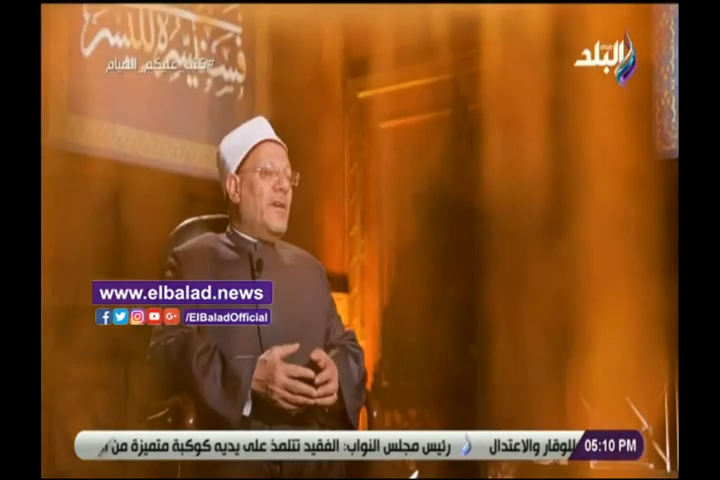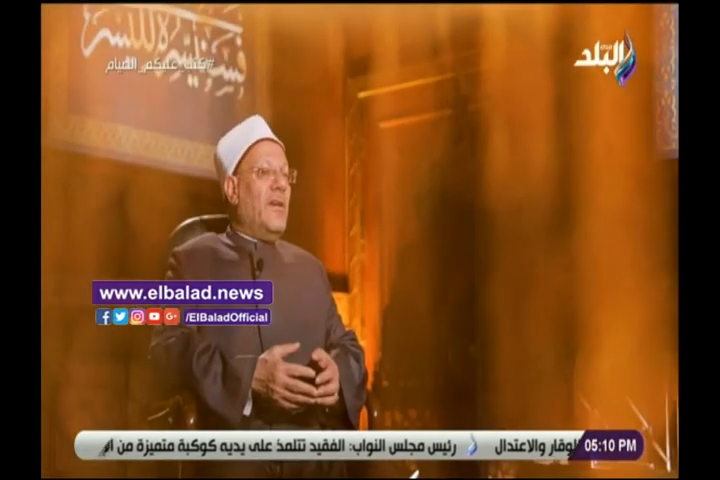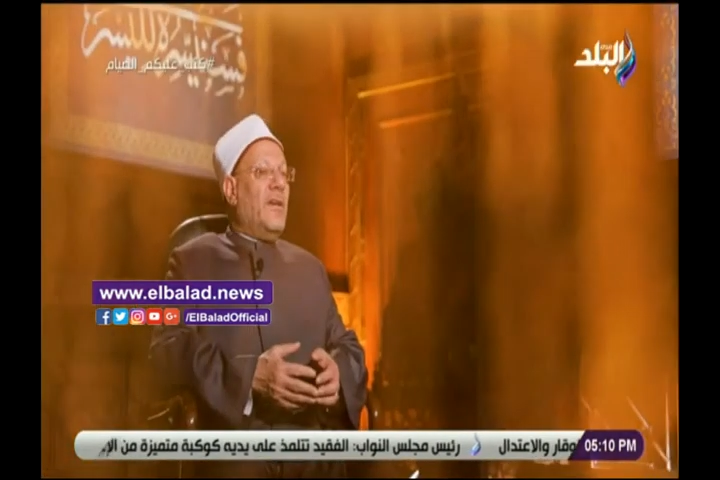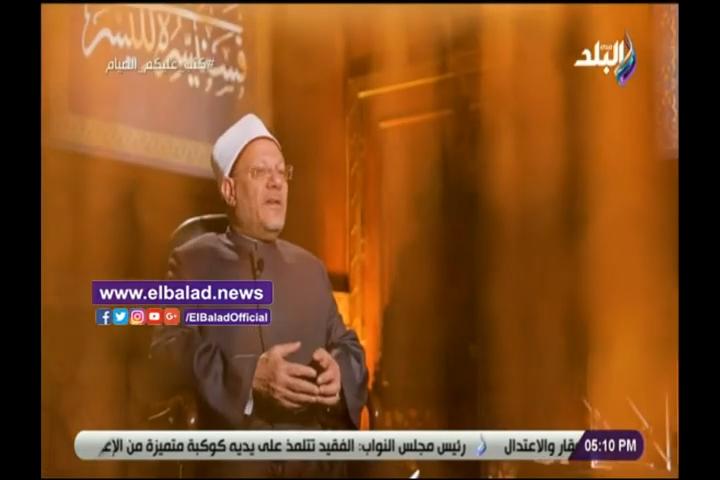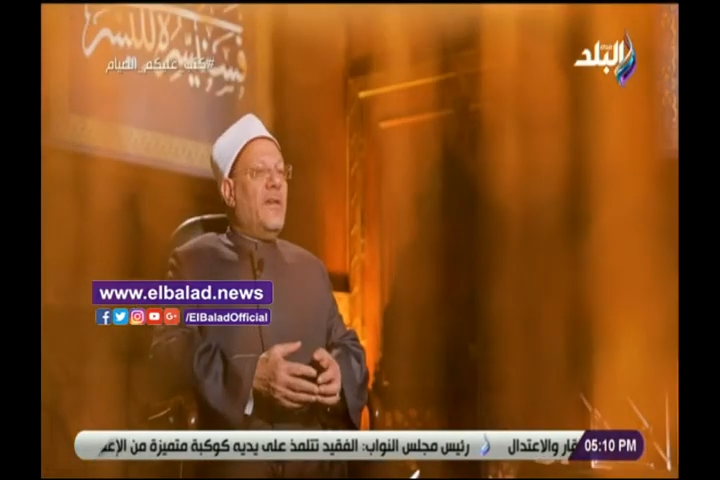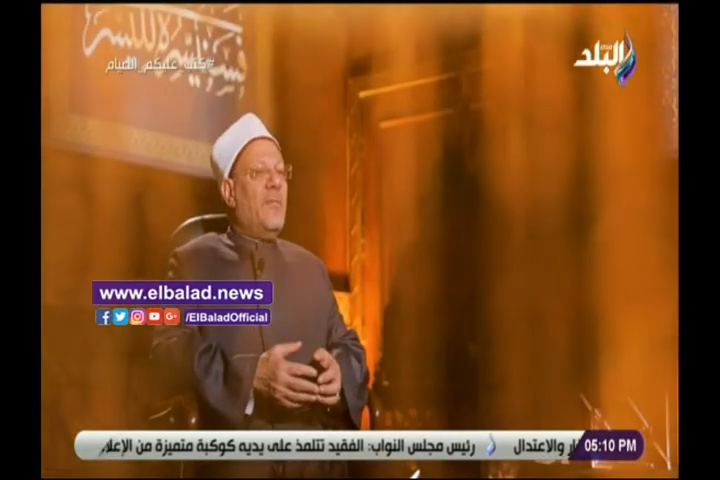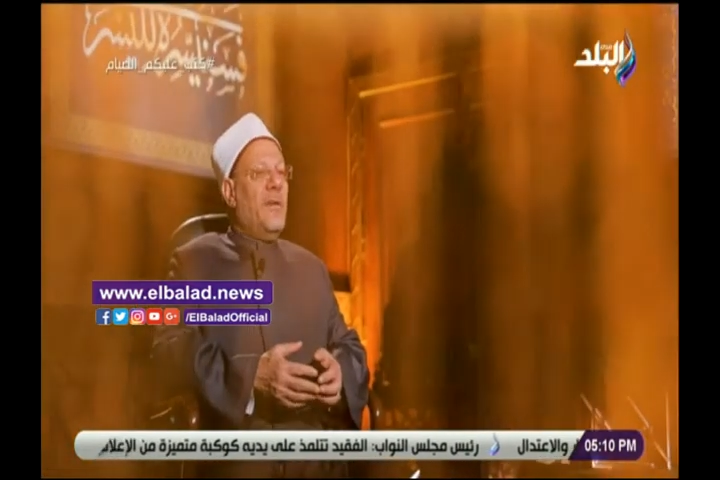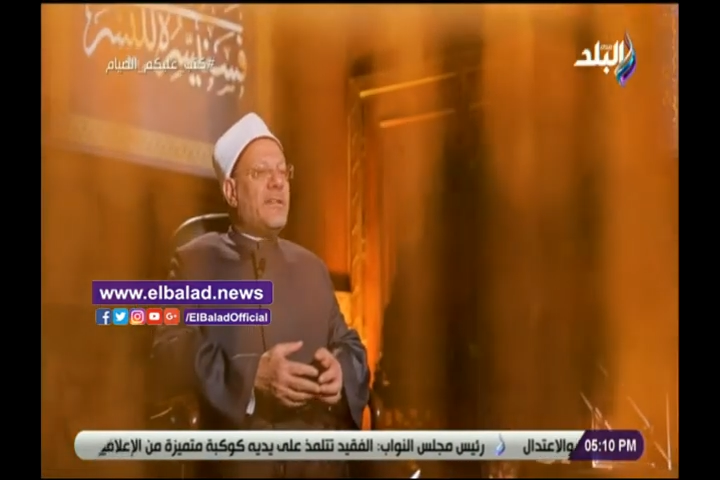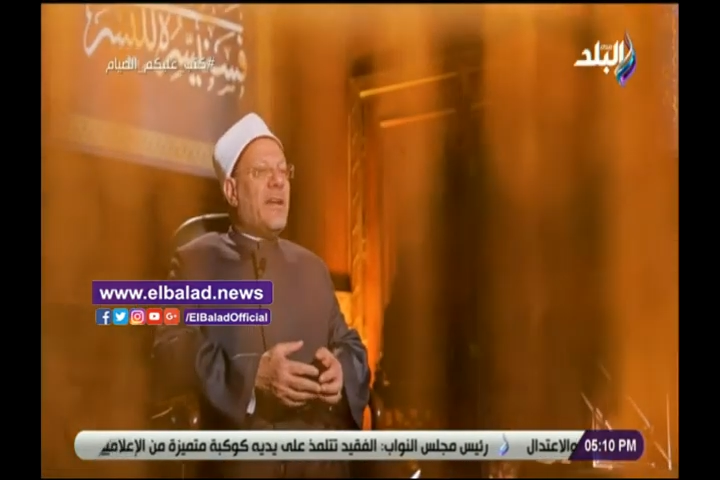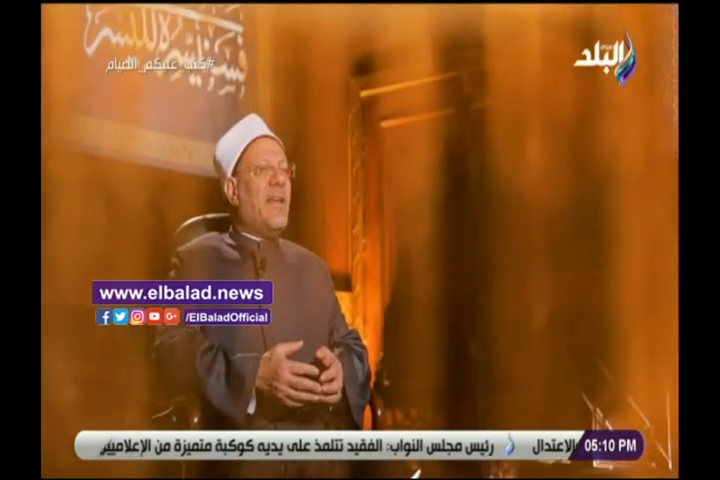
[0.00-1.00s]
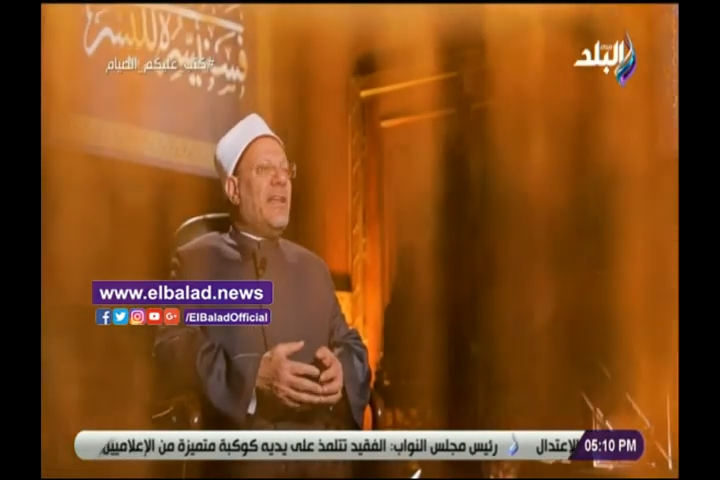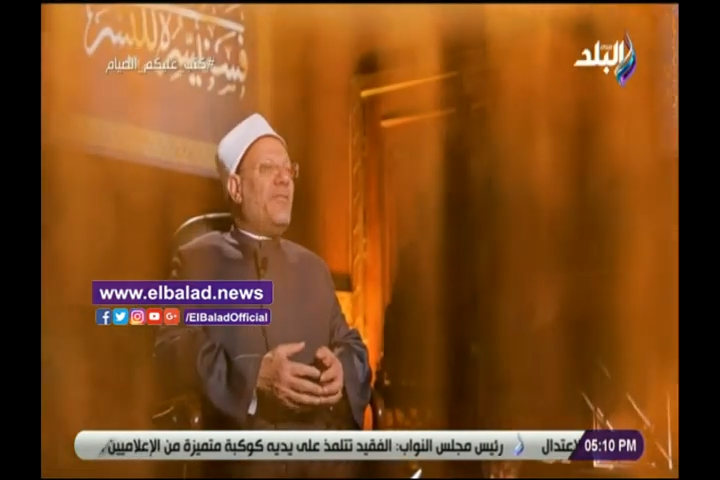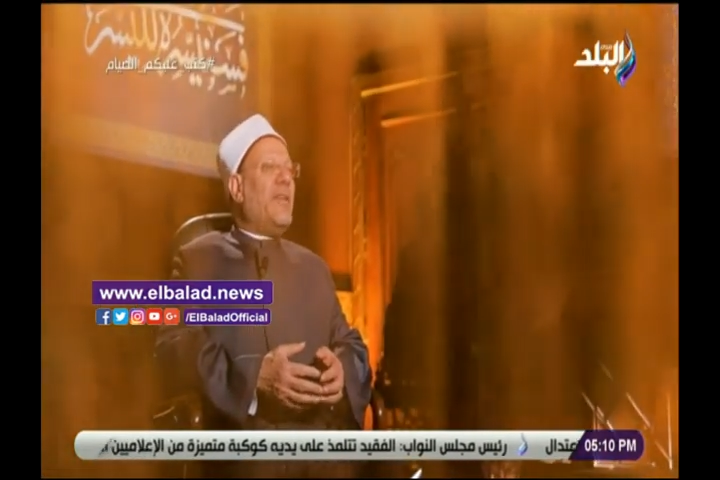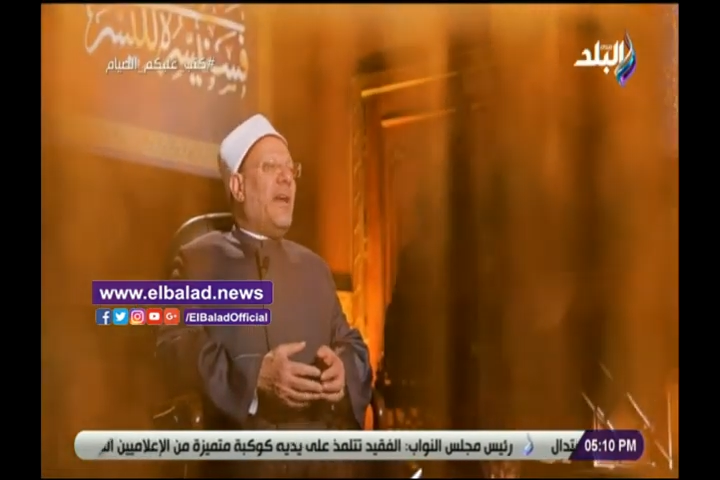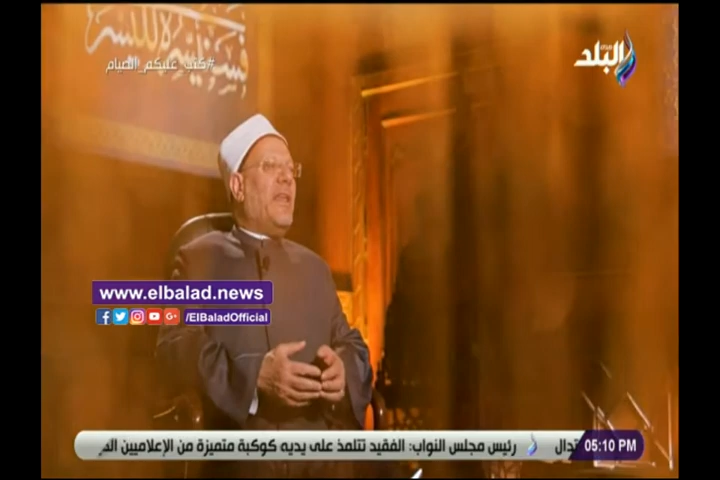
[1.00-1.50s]
لماذا
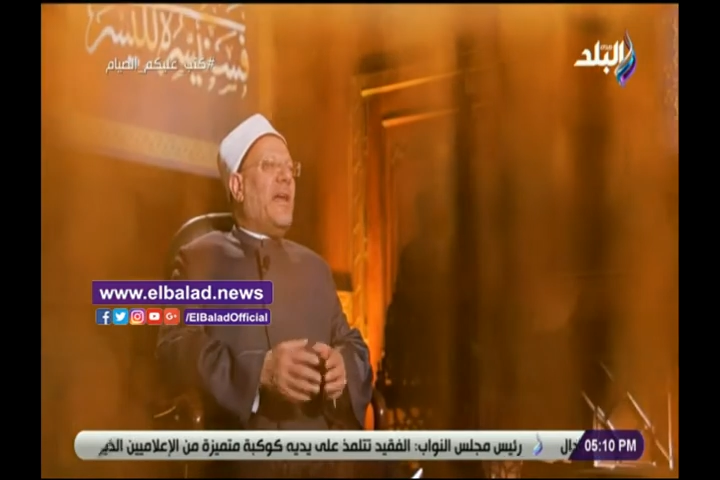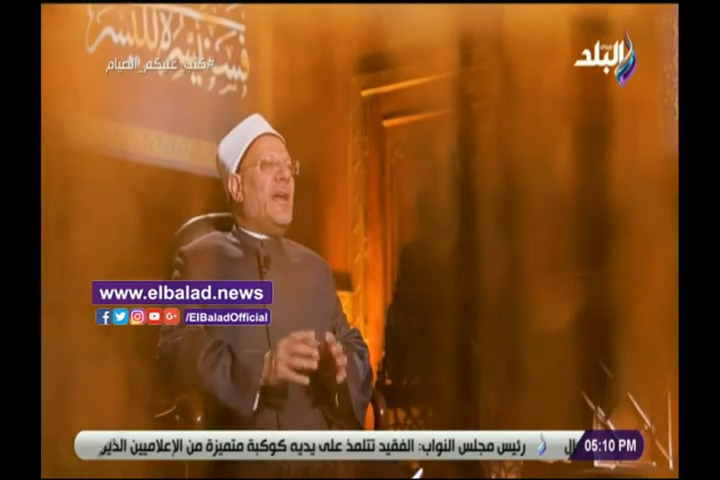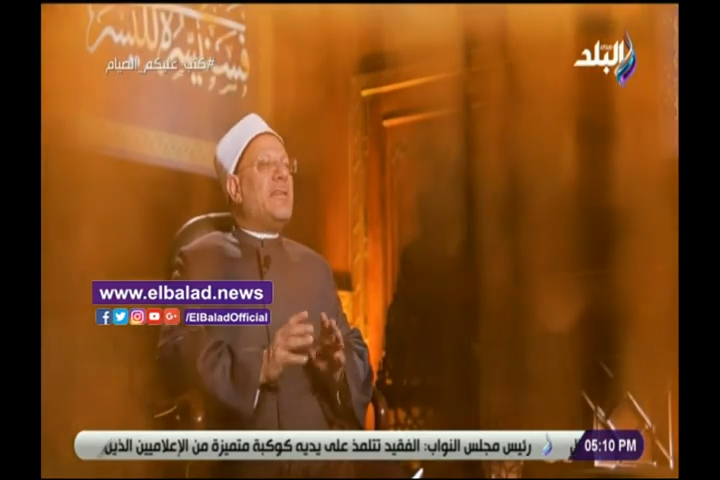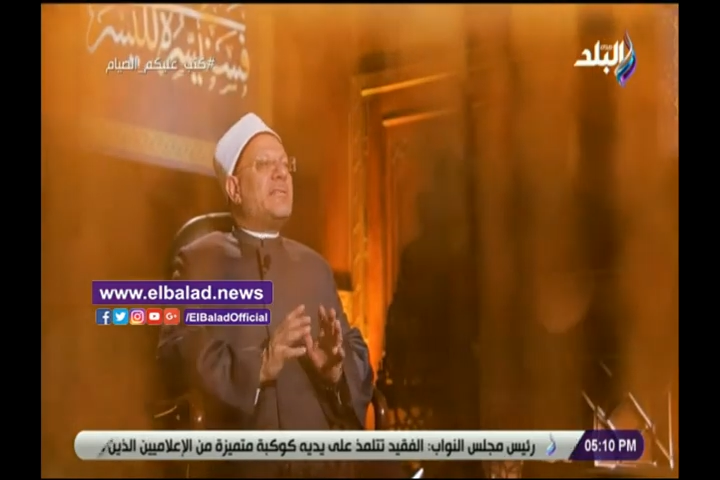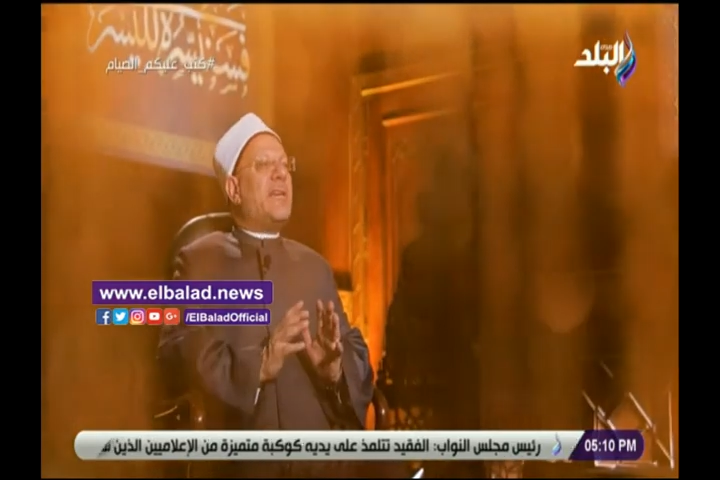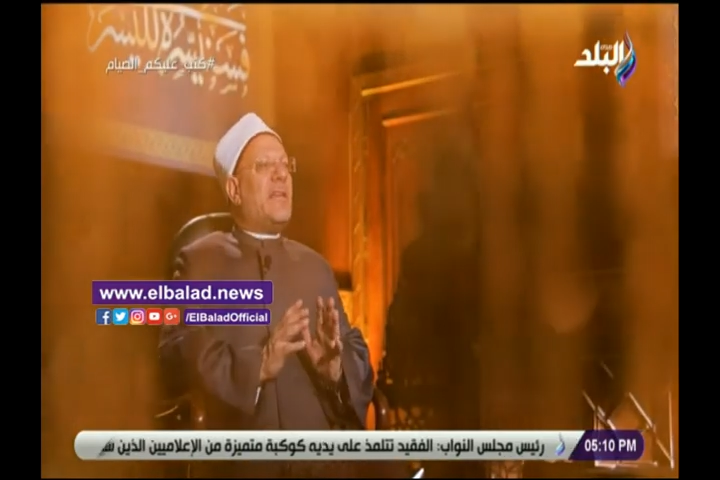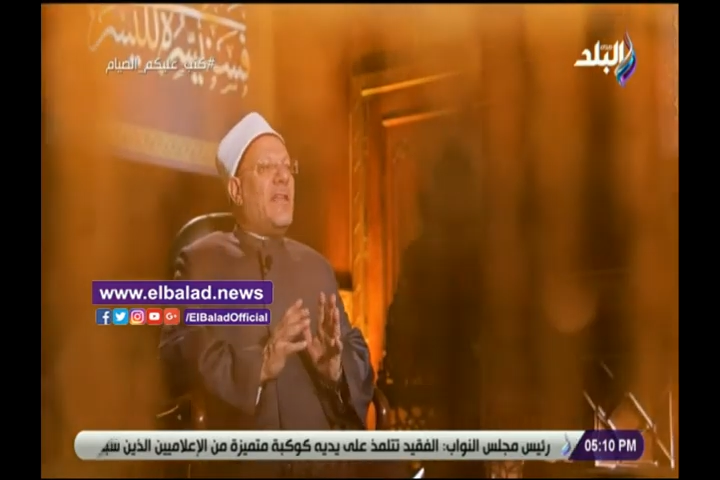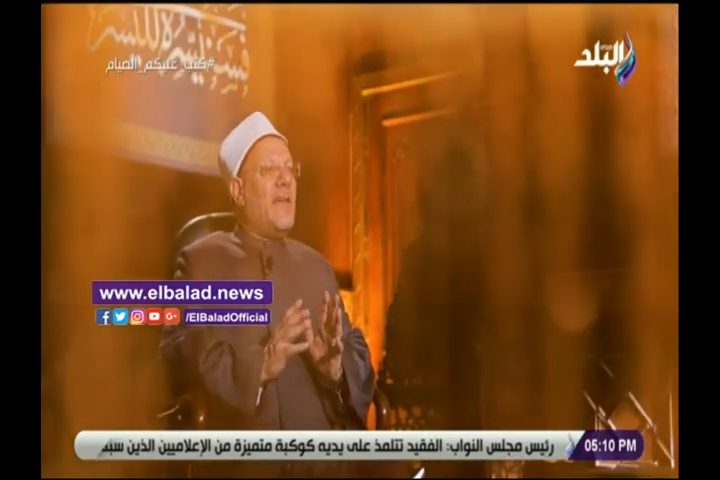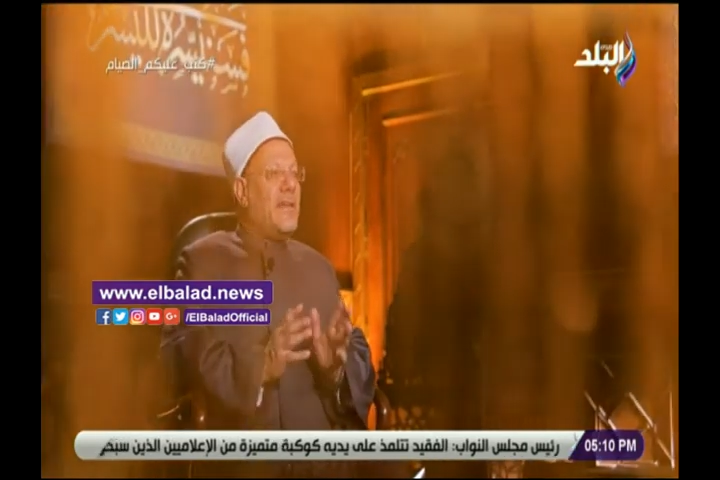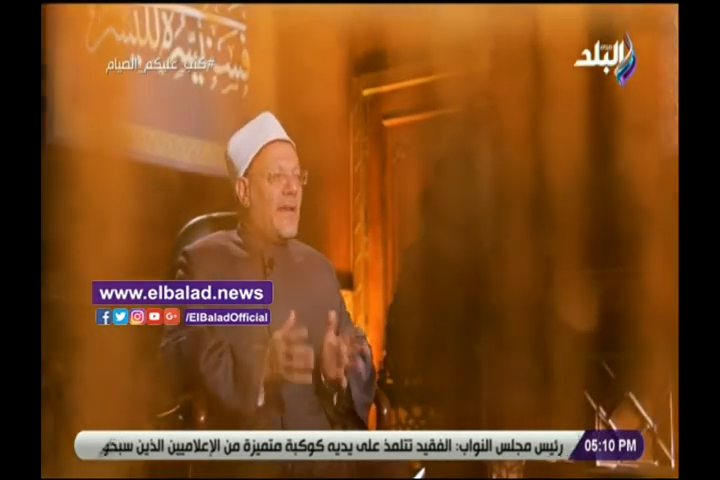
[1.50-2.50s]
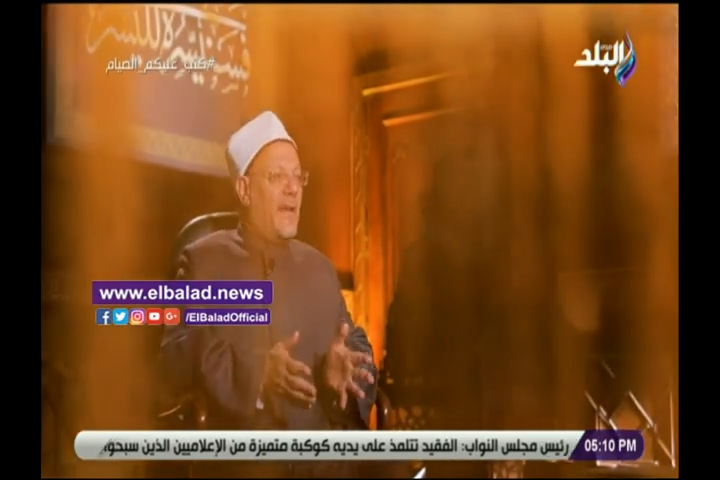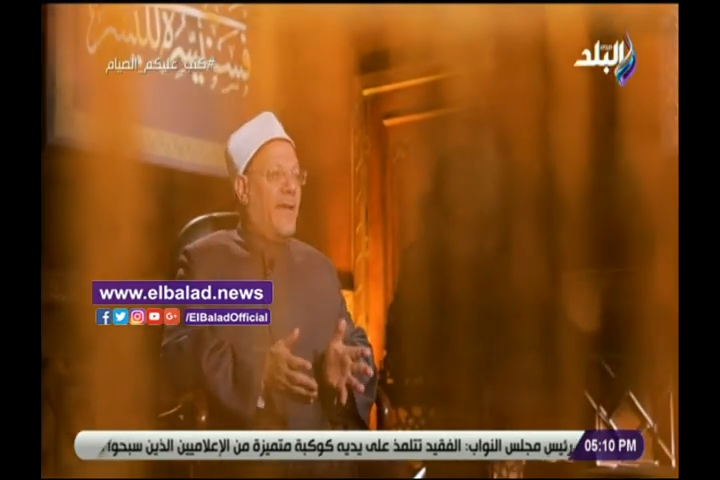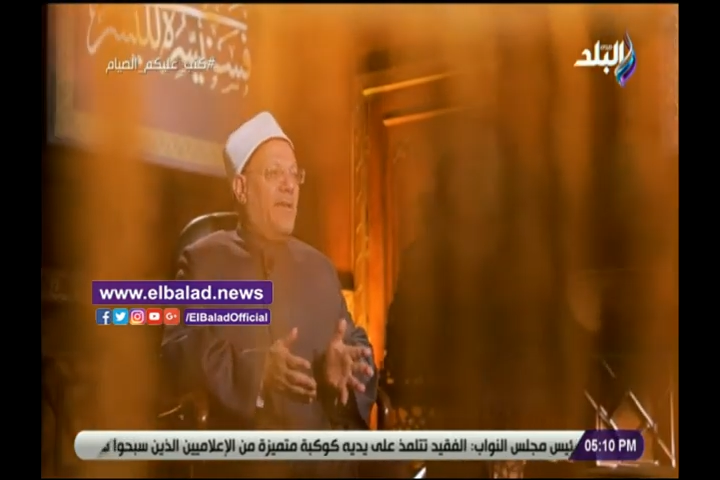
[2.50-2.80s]
كلفنا على هذه الهيئة